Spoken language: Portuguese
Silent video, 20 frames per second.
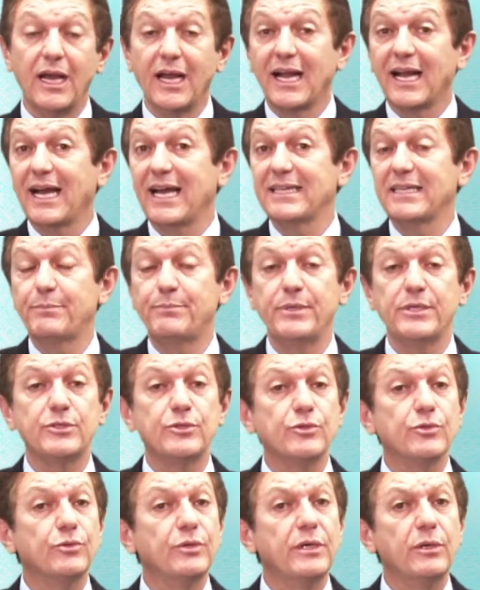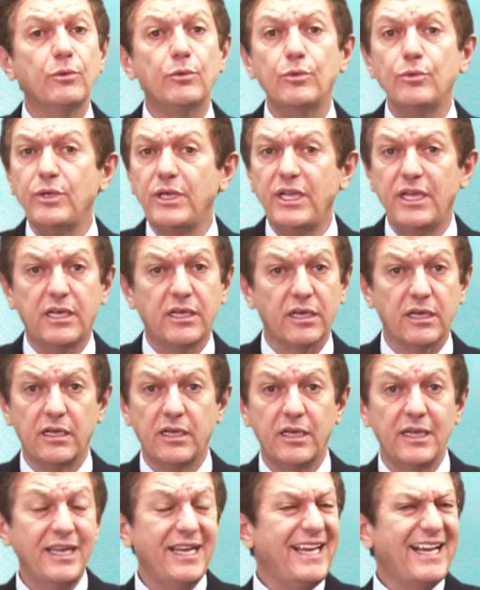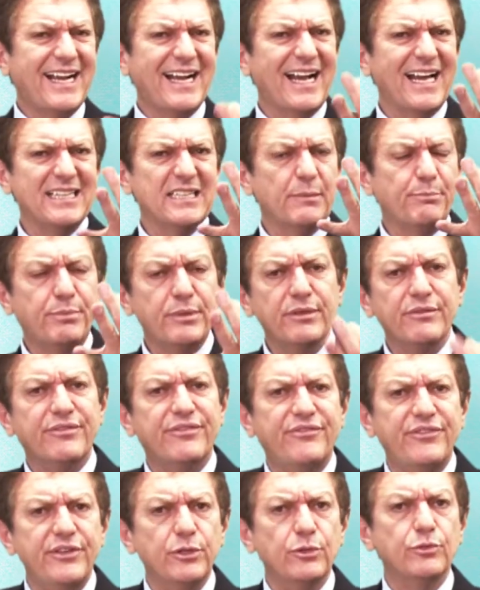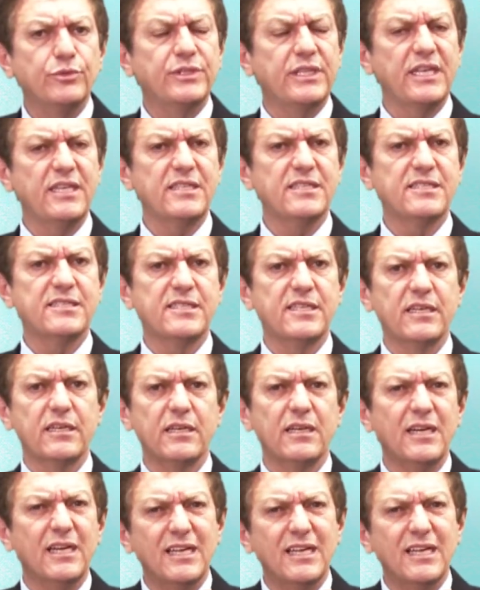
Cada pessoa é única e cada perfil tem que ser,